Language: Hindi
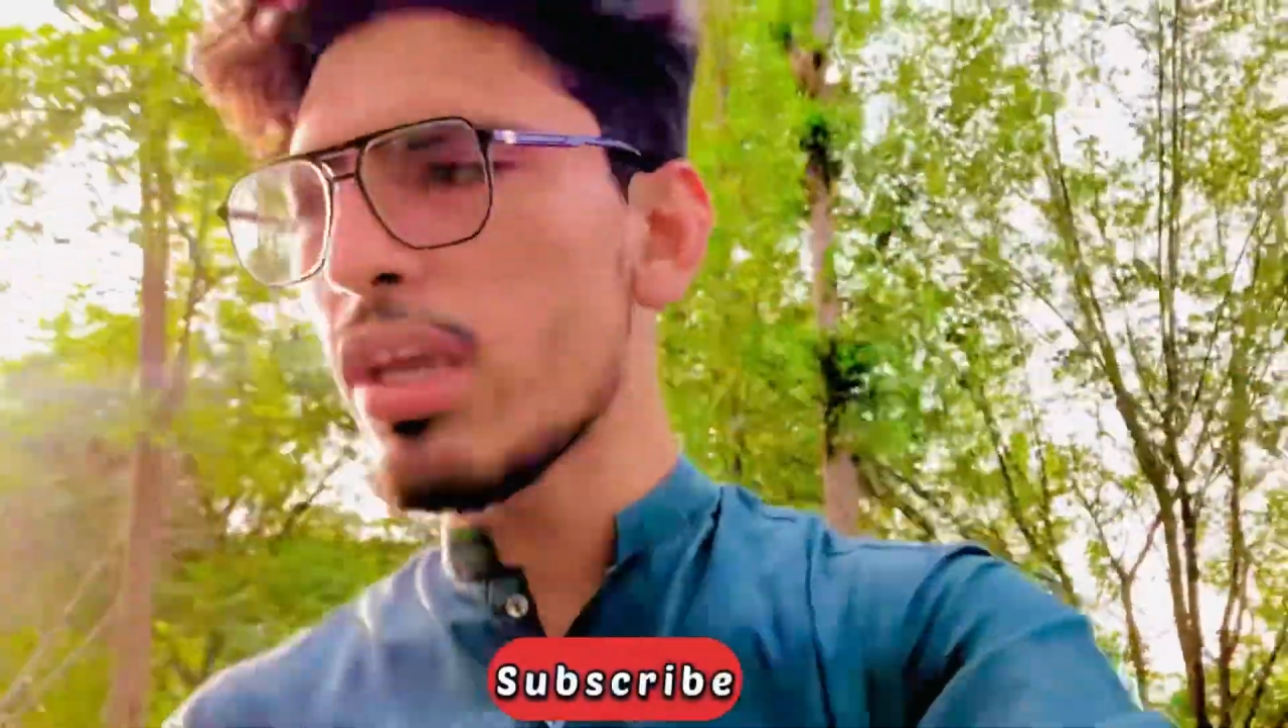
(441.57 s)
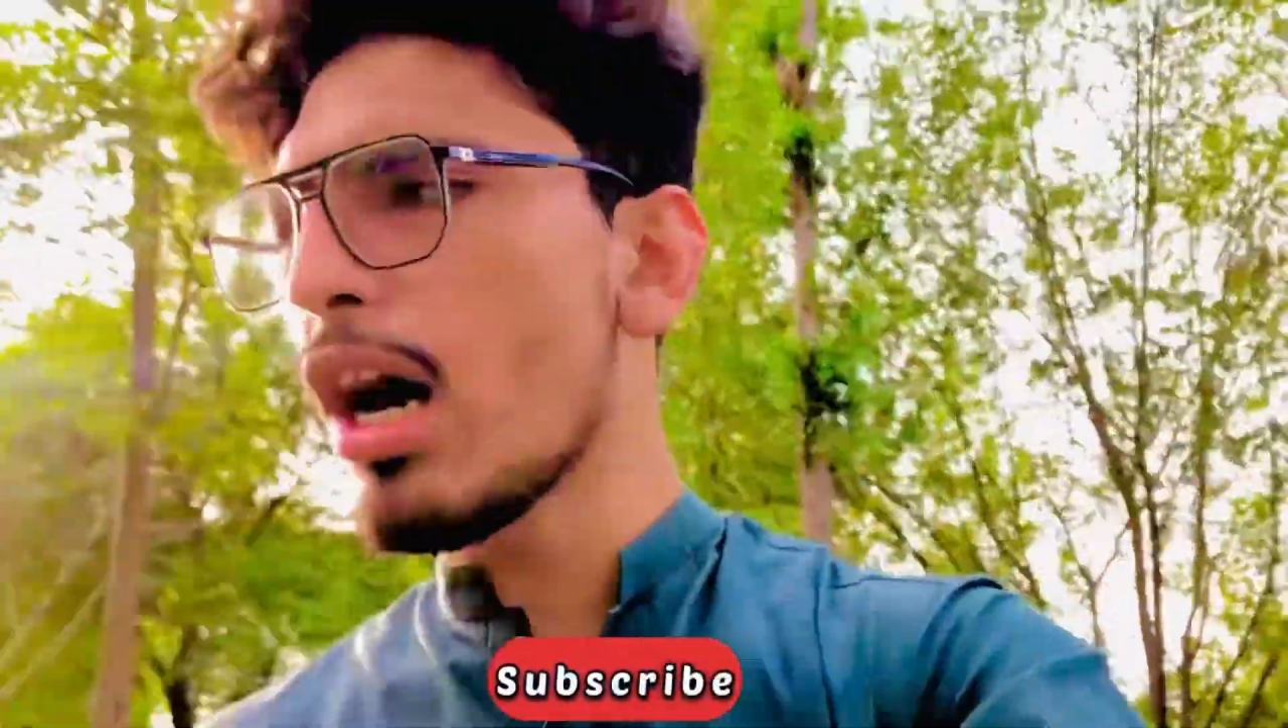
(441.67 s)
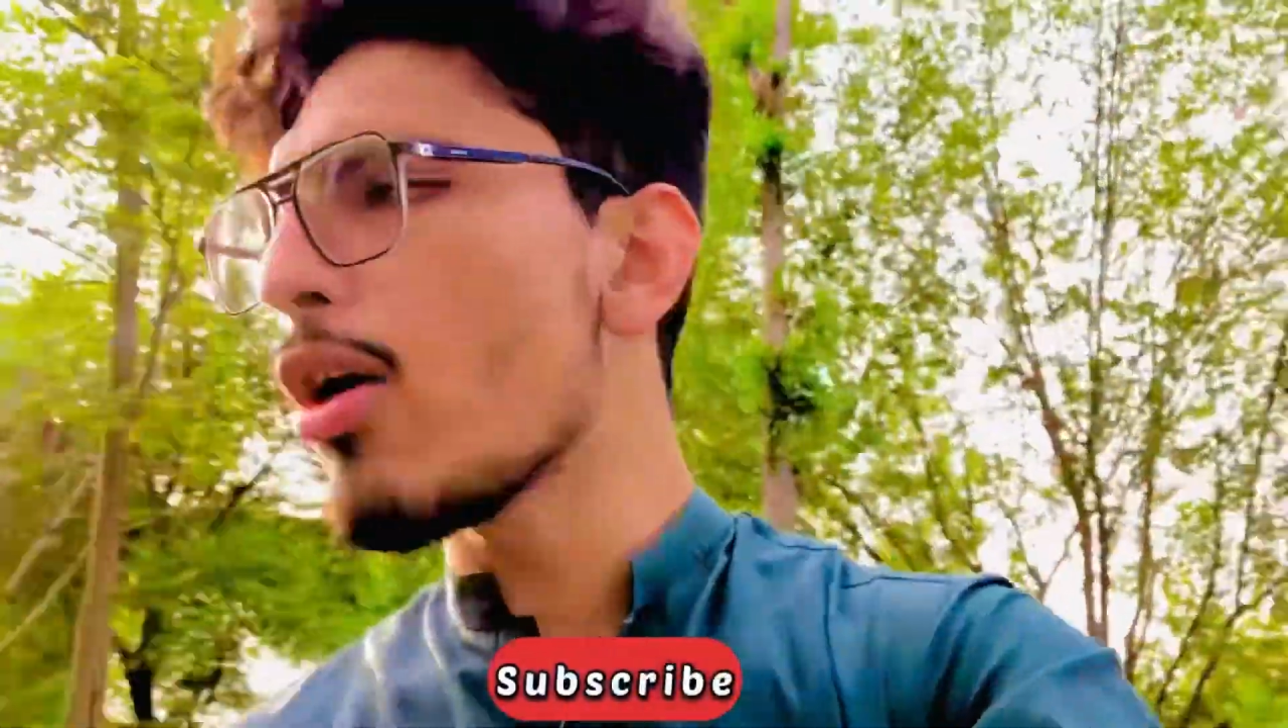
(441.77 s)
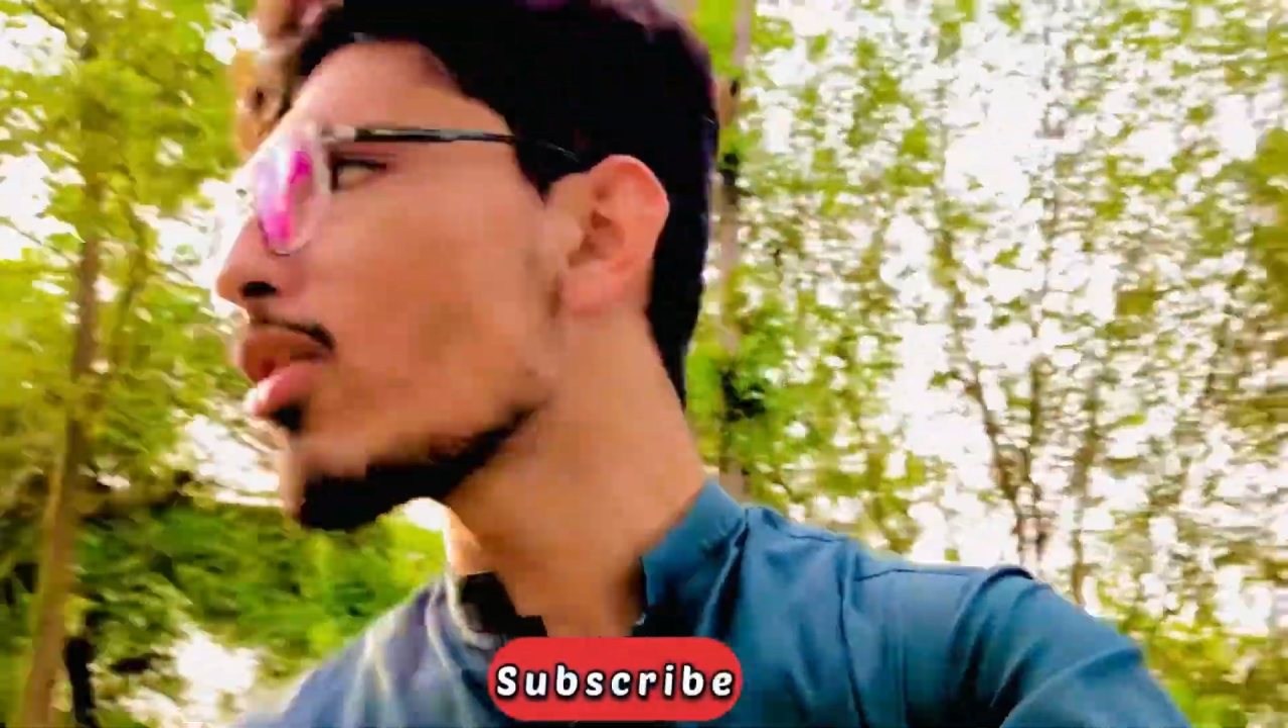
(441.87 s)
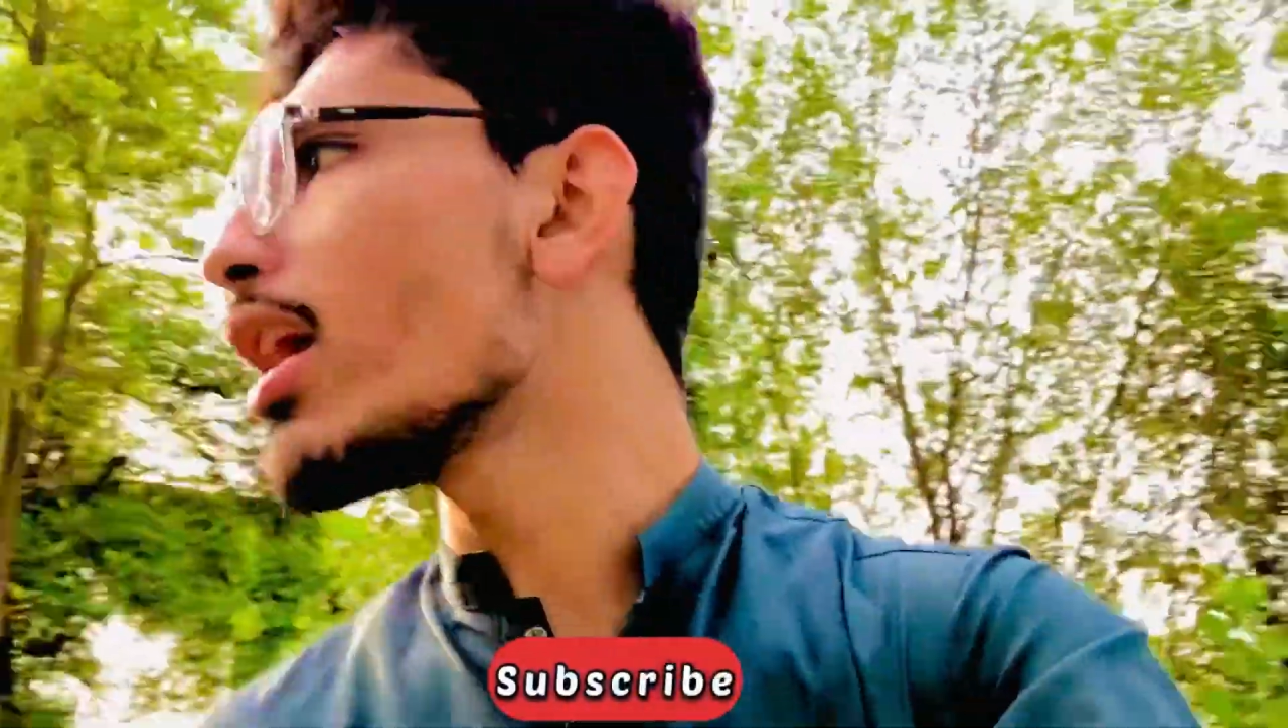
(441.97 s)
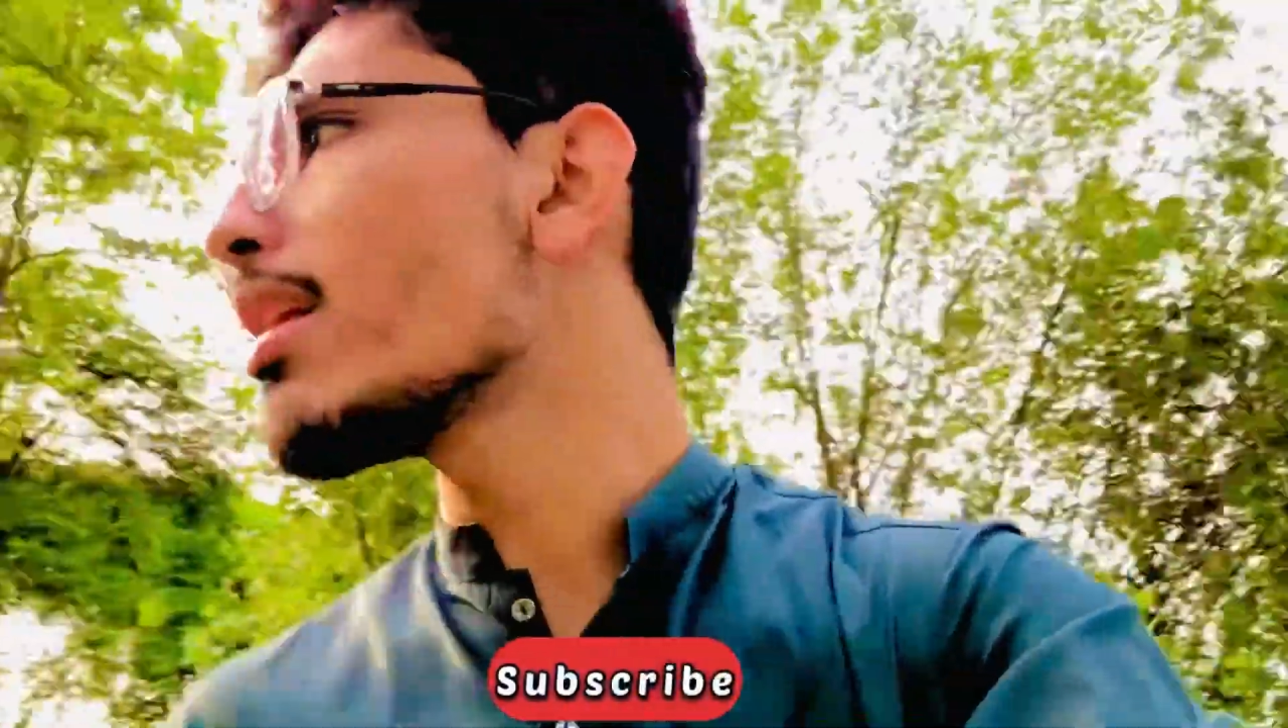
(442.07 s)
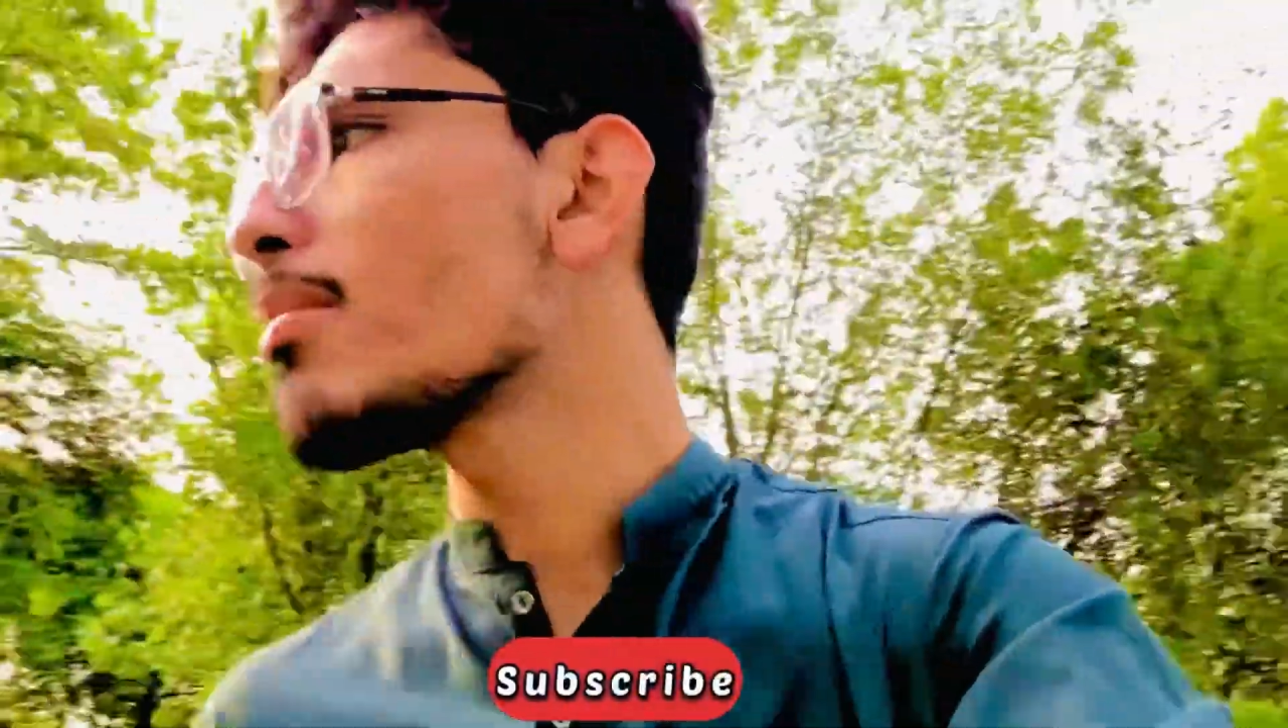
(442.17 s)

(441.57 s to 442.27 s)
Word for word: क्या हो गया